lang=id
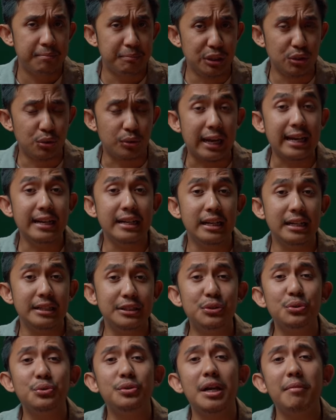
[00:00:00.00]
Bentuk candle
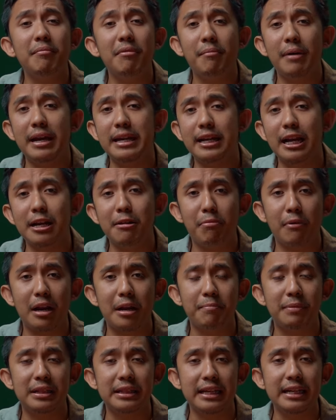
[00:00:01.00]
juga memainkan
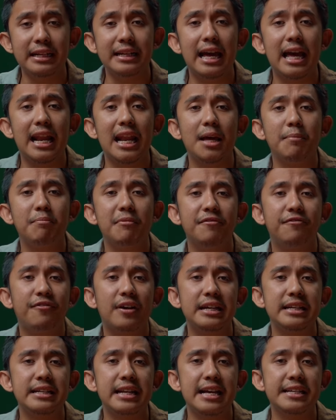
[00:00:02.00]
peran penting dalam
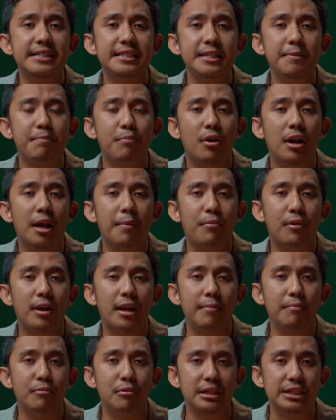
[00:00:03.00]
memvalidasi
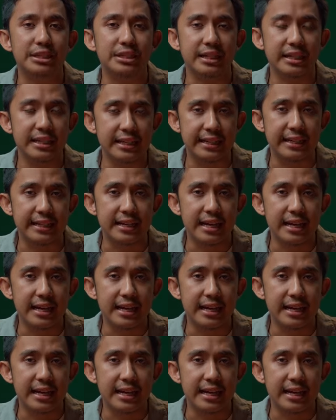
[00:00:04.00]
pola-pola bullish ini.